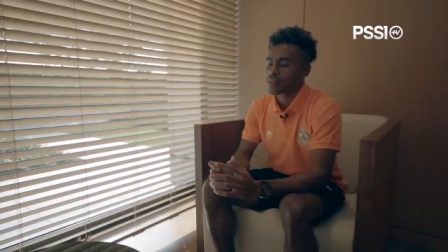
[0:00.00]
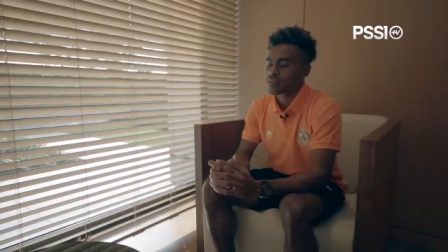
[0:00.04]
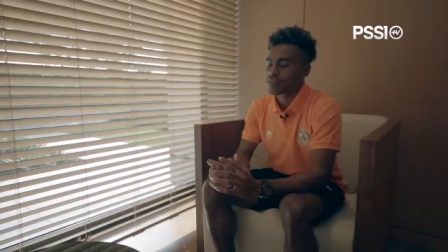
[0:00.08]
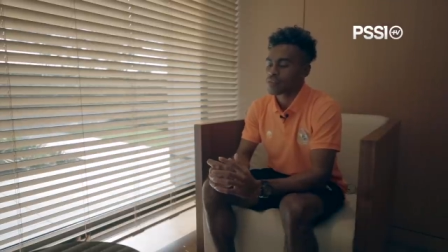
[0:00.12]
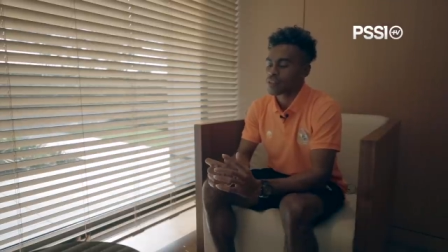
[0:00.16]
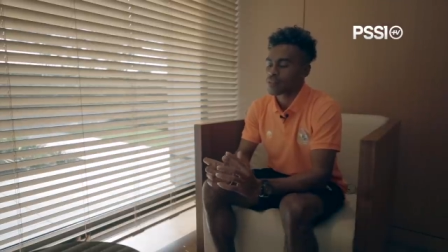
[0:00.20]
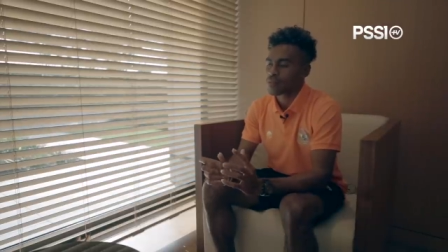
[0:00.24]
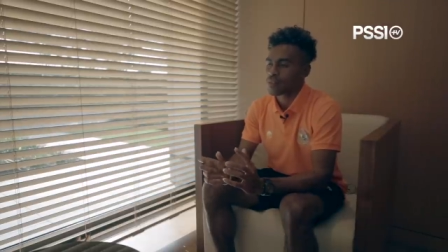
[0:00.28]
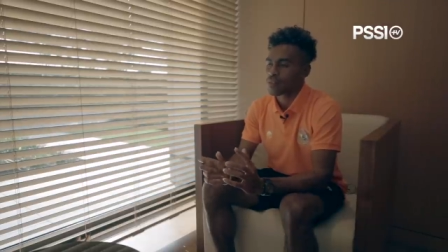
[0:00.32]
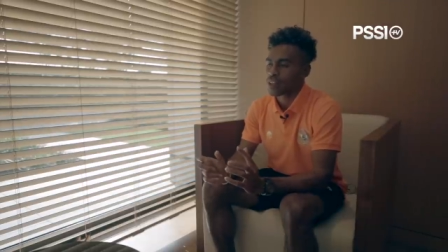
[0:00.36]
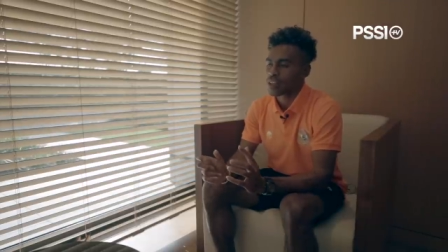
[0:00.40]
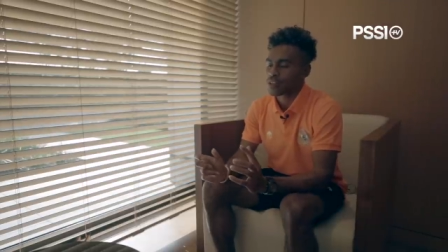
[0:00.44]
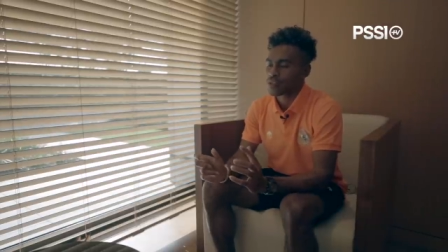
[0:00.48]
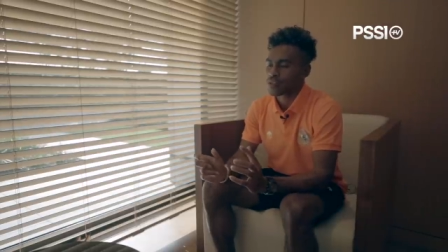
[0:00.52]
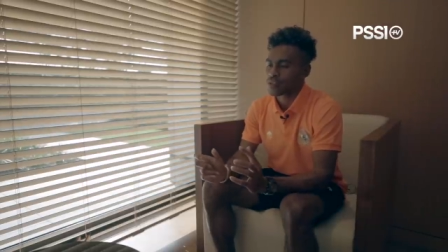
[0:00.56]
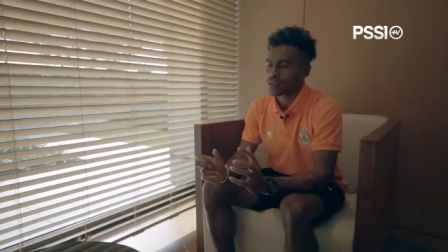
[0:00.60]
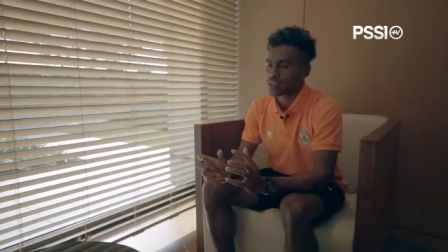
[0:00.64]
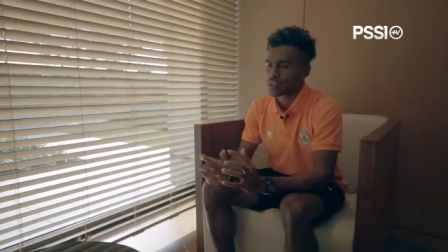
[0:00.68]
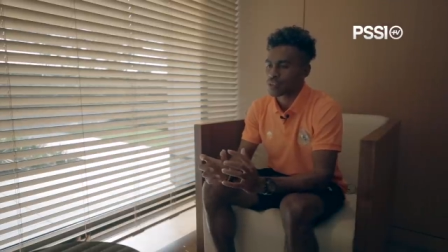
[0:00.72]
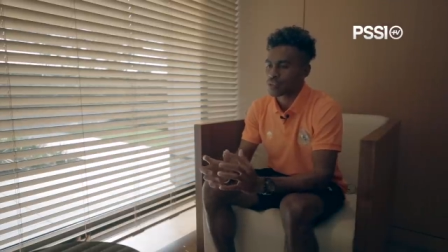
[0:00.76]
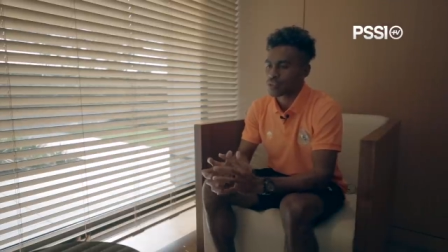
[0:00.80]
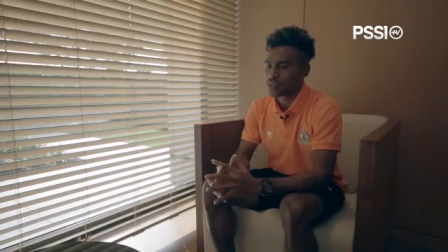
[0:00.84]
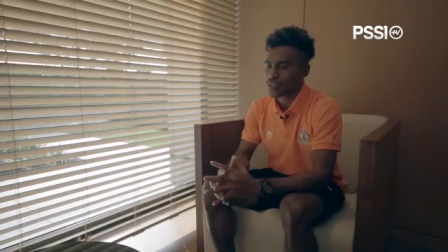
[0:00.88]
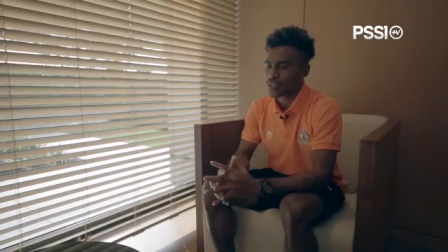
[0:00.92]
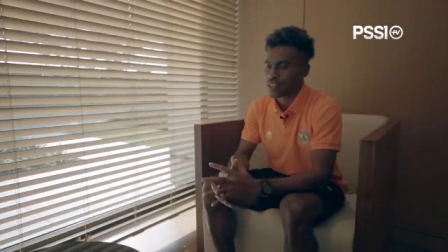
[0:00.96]
sudah mulai
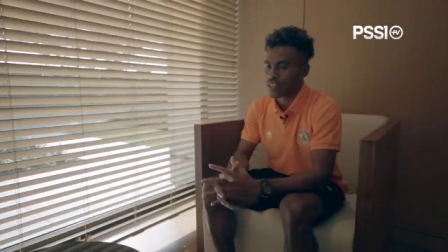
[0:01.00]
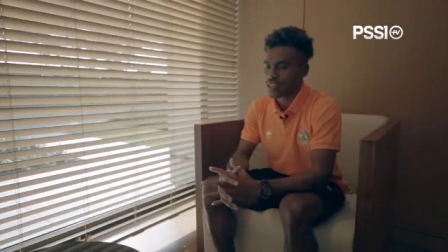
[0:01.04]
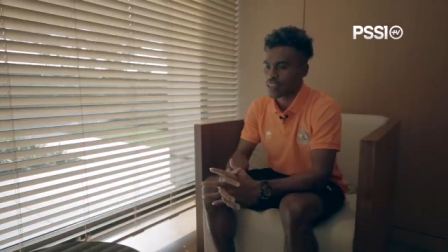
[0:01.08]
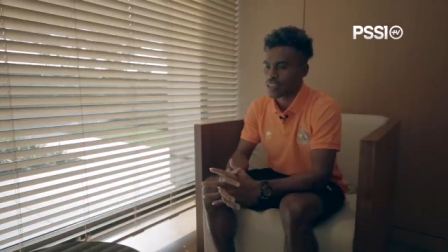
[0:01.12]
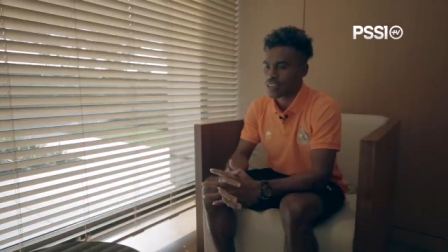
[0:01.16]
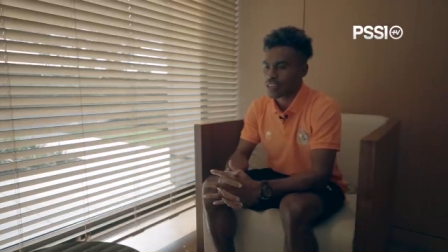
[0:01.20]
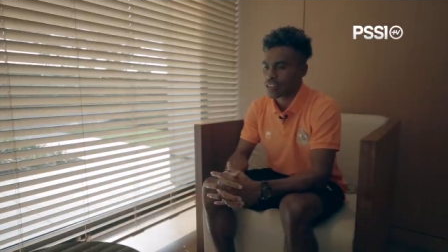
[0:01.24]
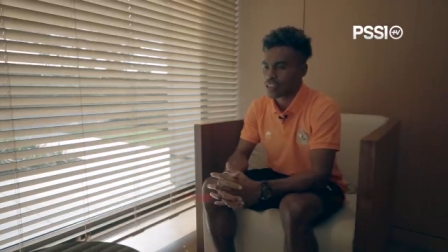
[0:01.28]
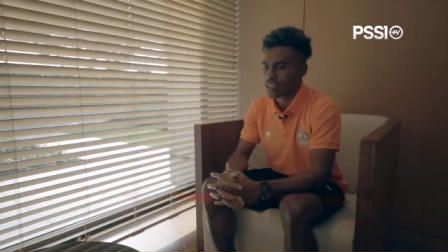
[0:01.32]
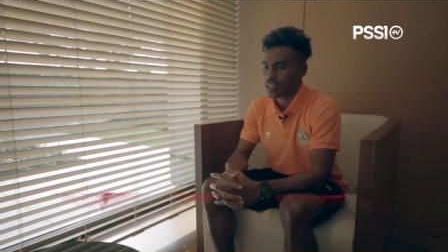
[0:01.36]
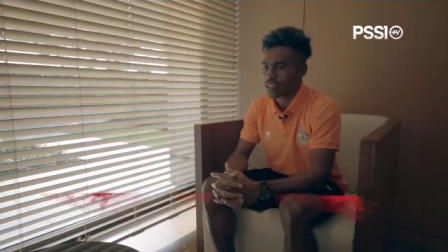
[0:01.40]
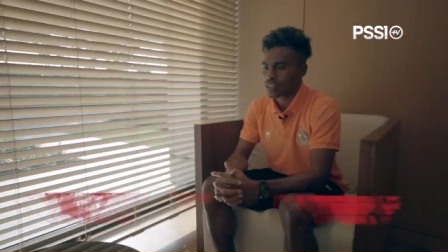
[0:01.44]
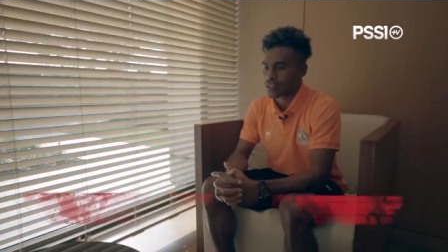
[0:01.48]
ikut-ikut ajang-ajang